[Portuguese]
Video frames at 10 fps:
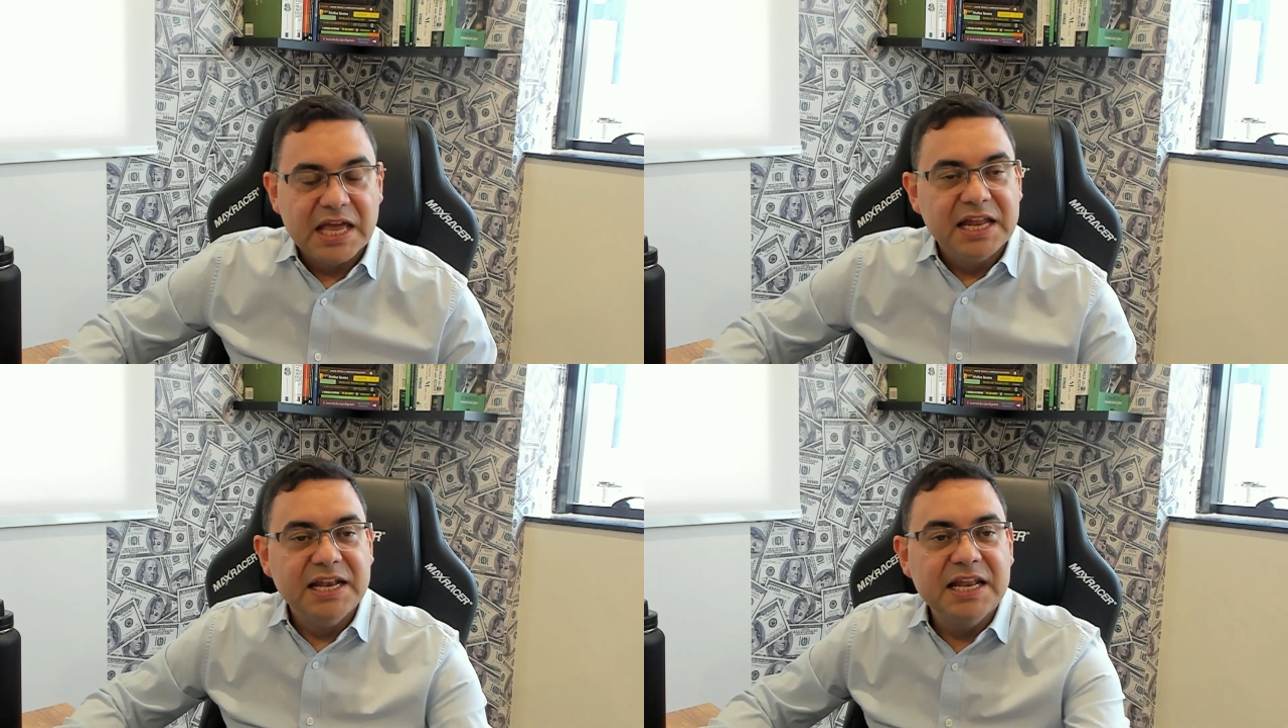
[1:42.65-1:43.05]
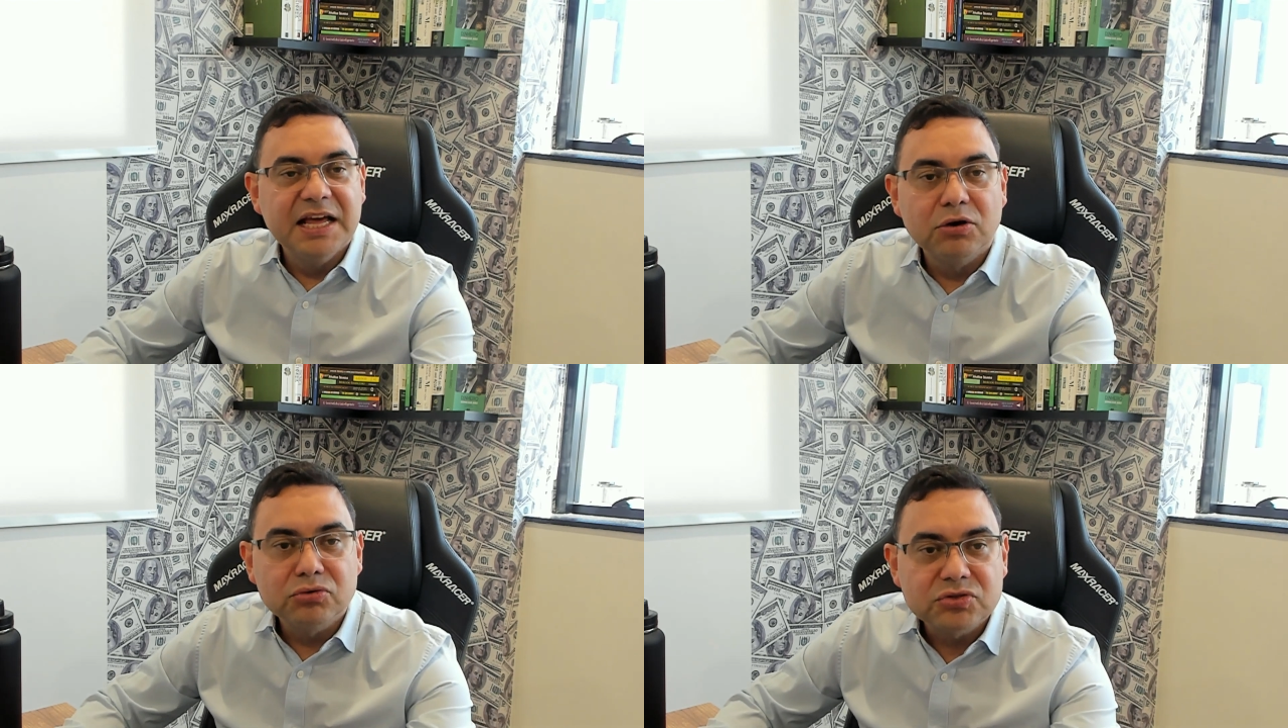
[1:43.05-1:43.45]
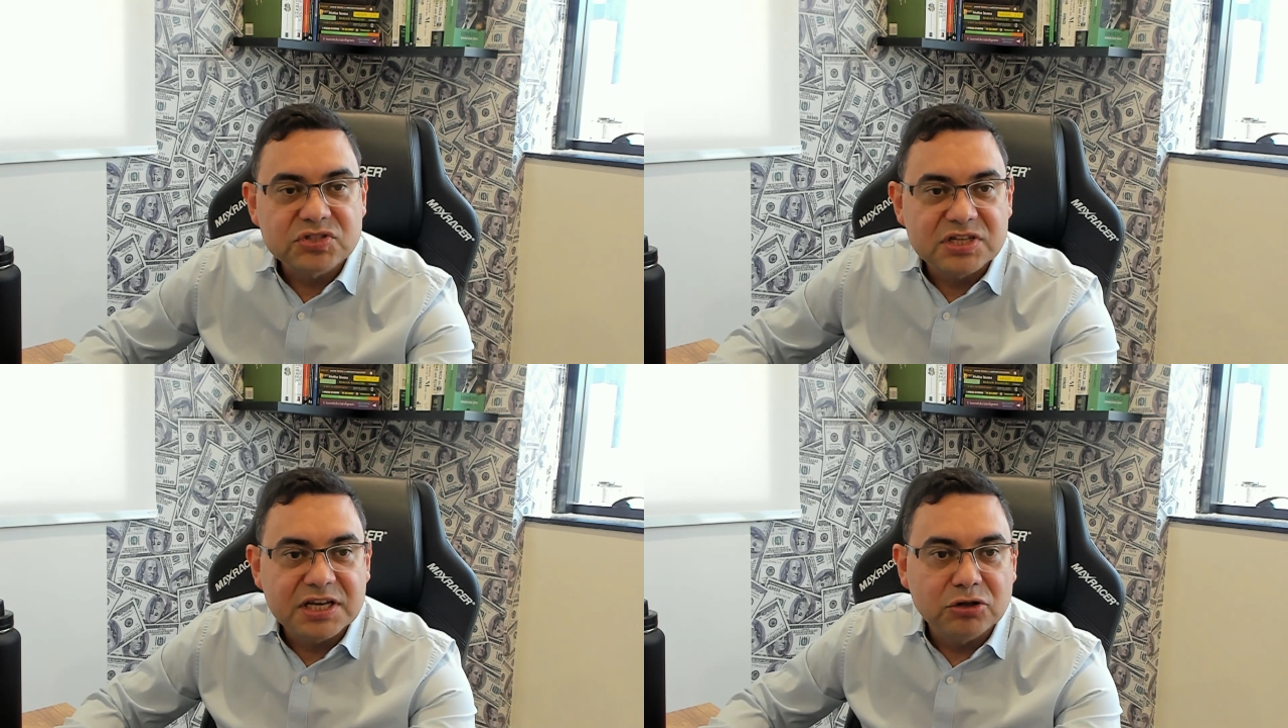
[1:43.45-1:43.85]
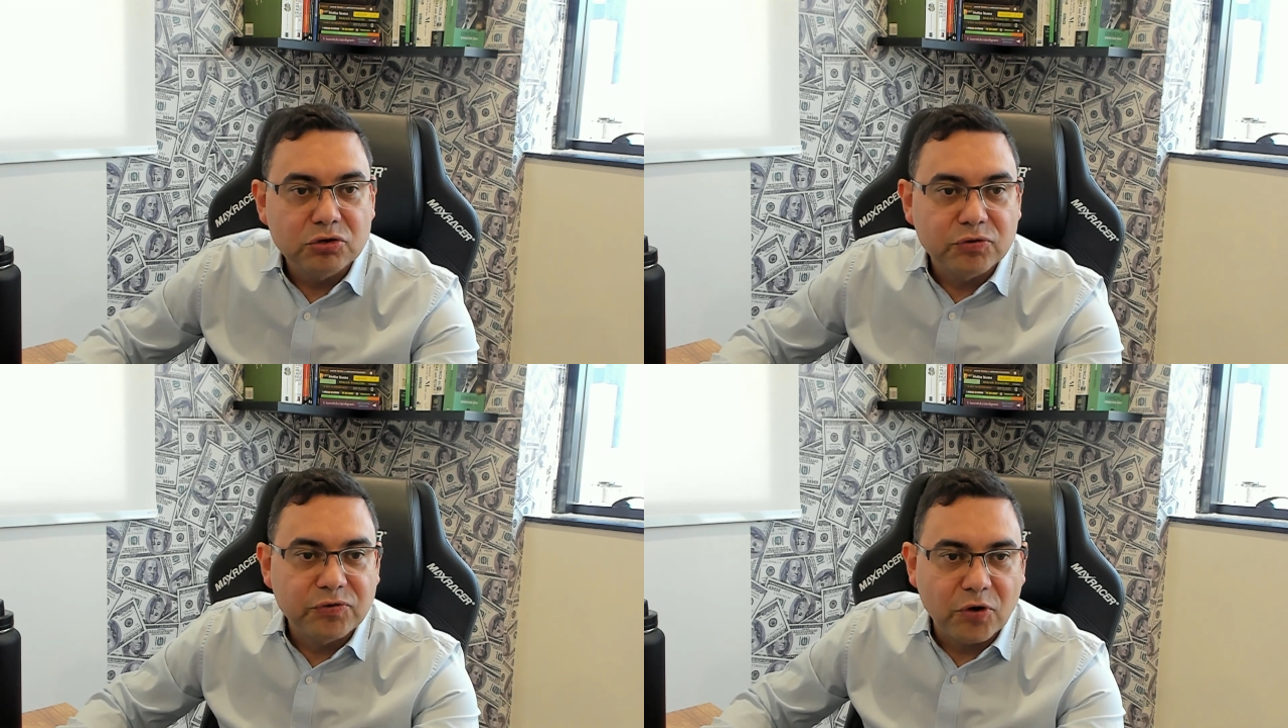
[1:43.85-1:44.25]
não
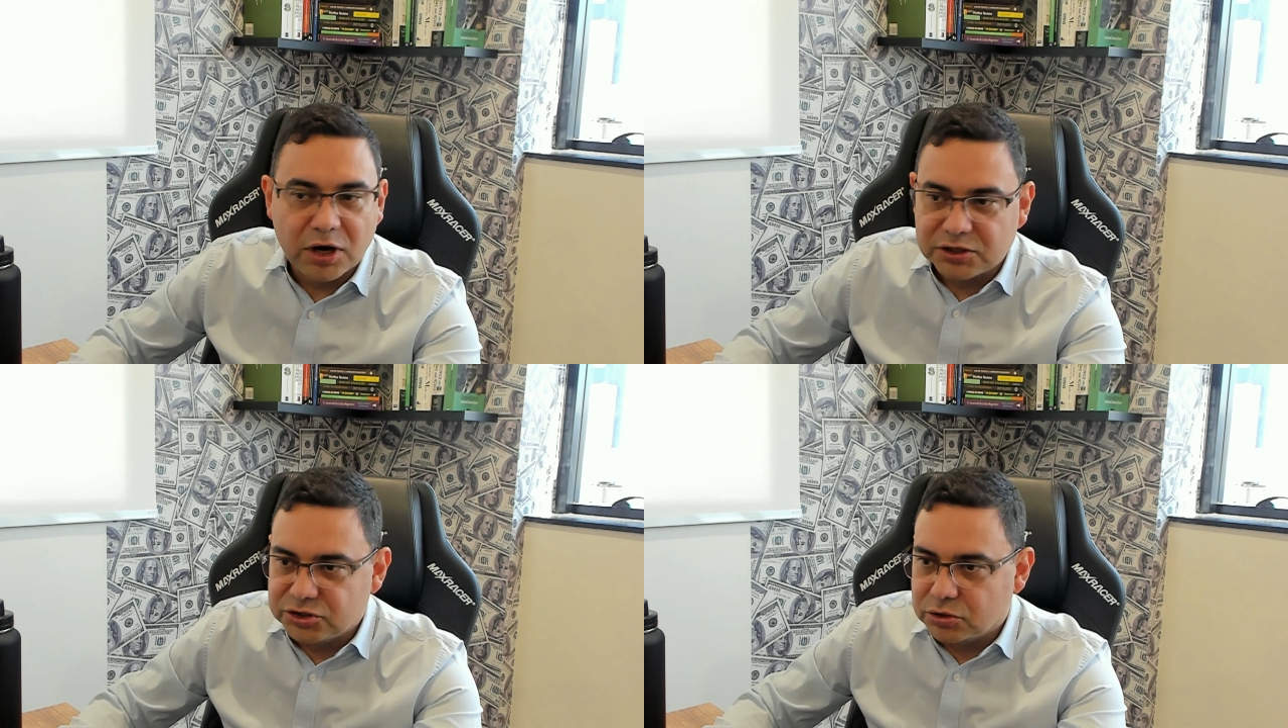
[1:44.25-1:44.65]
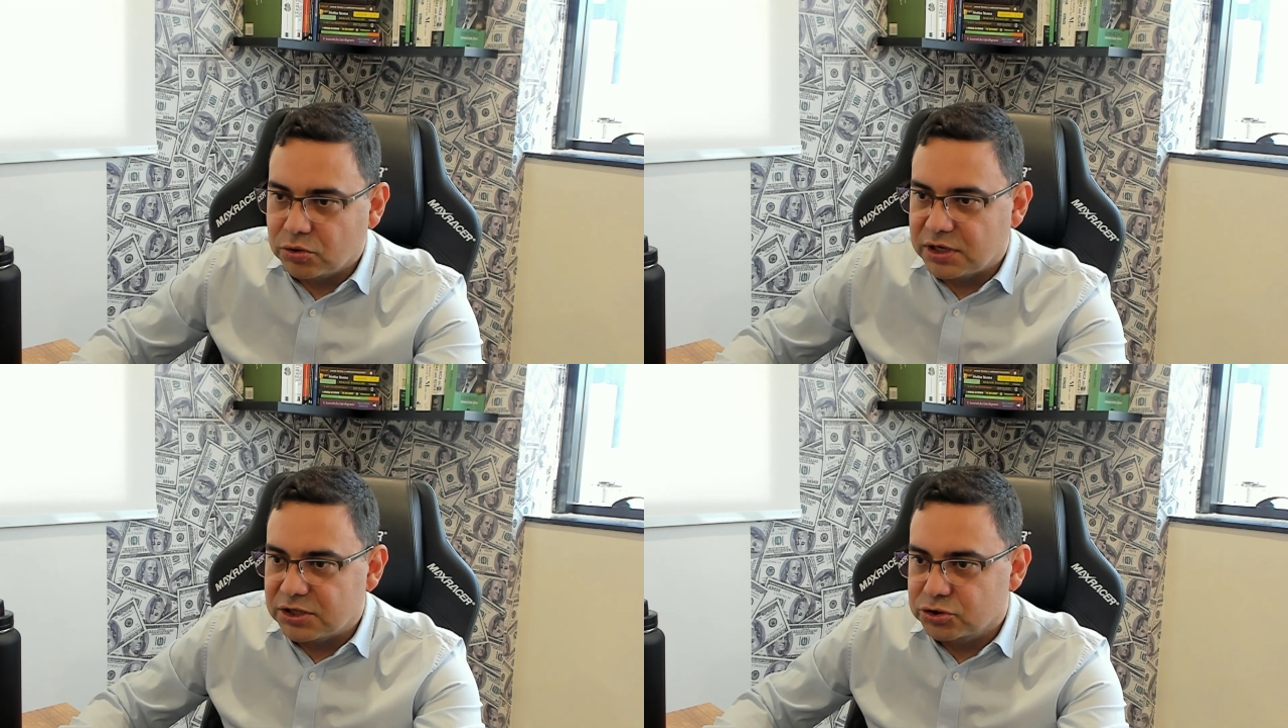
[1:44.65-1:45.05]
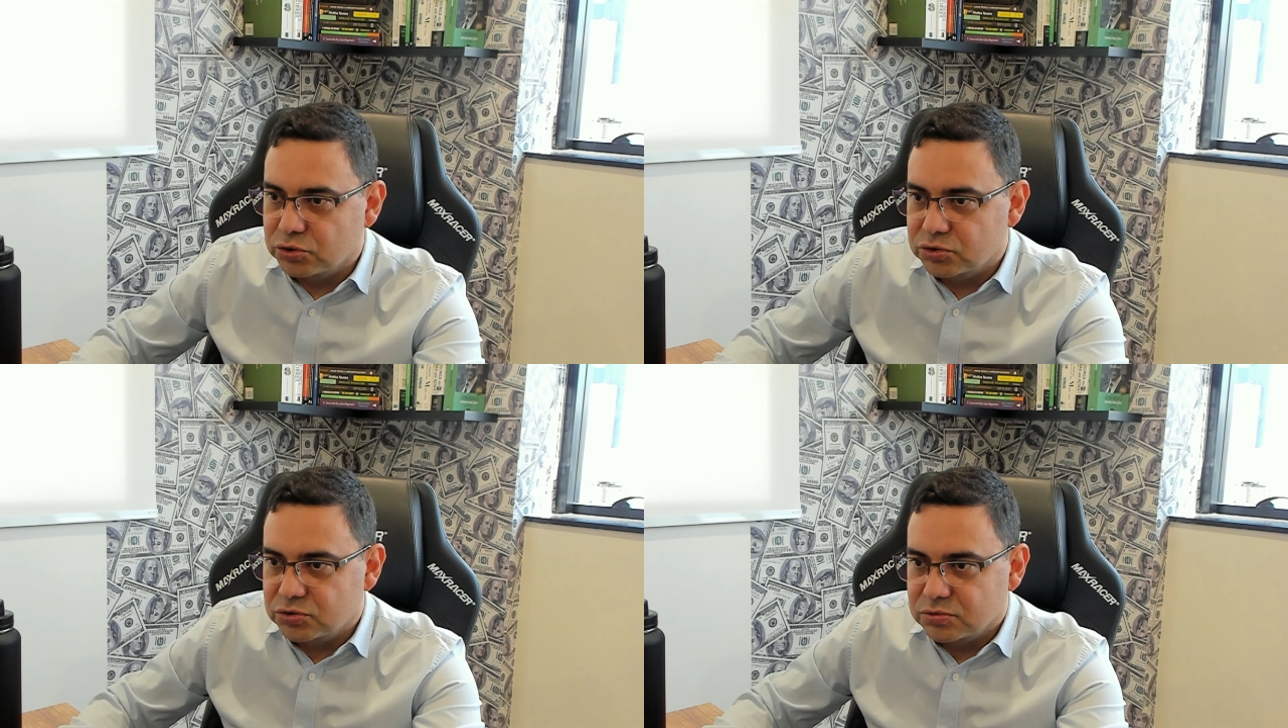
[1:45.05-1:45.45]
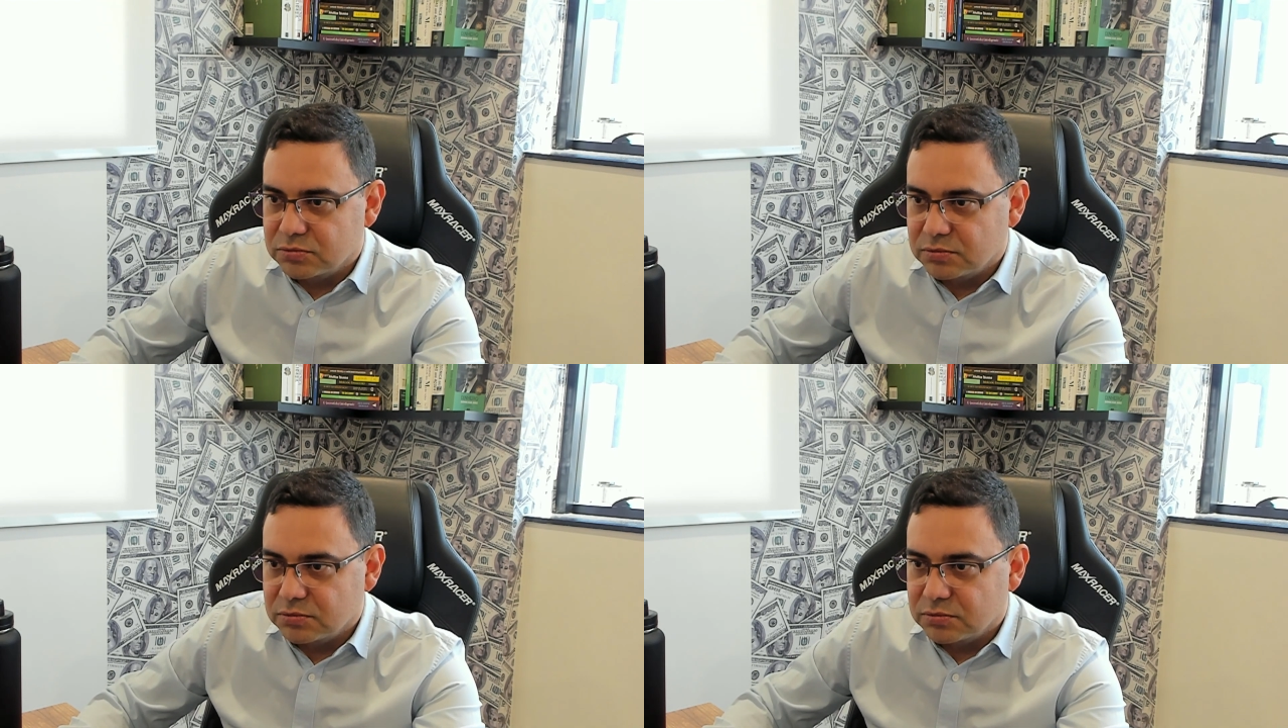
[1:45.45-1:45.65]
sendo forte e corajoso.